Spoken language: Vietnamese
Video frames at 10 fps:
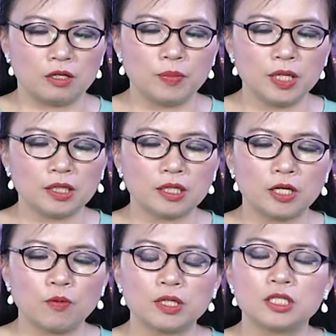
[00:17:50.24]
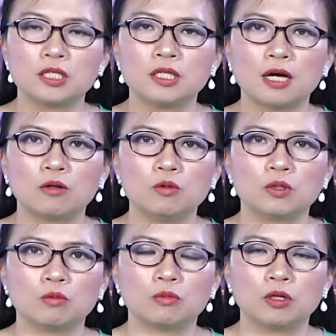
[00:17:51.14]
À, được biết cái kế hoạch chiến thắng
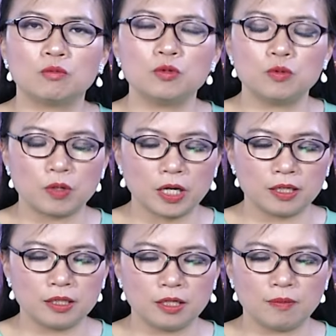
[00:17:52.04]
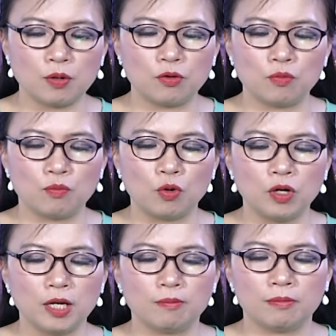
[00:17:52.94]
của Tổng thống Ukraine thì bao gồm
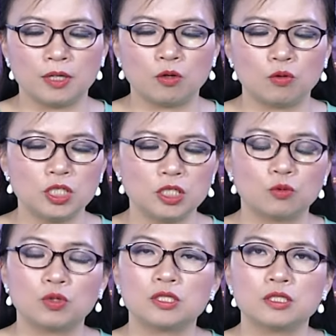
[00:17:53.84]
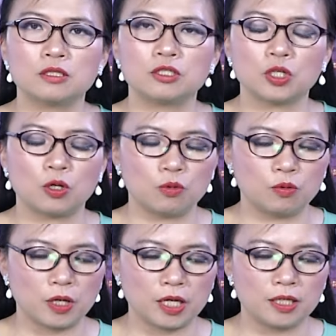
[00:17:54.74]
4 điểm là hỗ trợ quân sự cho
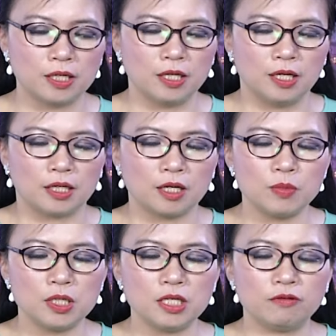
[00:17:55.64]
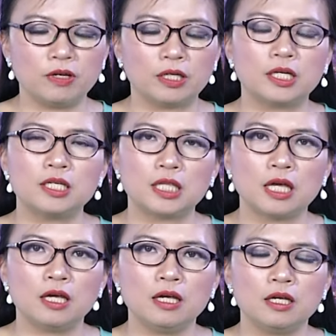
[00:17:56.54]
Ukraine, các bước đi về kinh
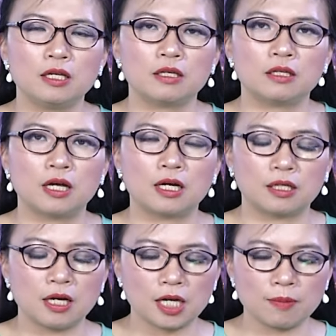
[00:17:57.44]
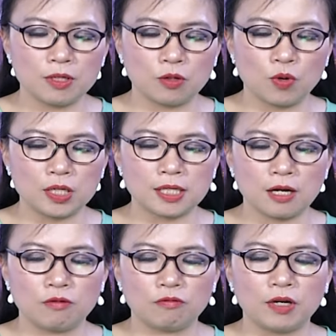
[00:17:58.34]
tế, à, các áp lực ngoại
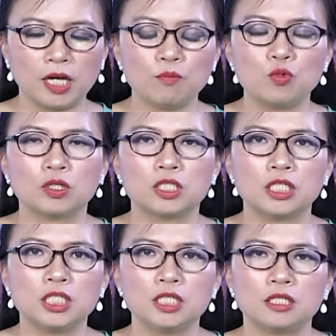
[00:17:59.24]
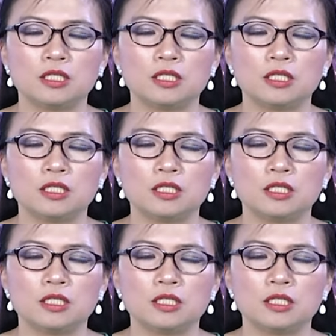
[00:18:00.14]
giao và ép buộc chính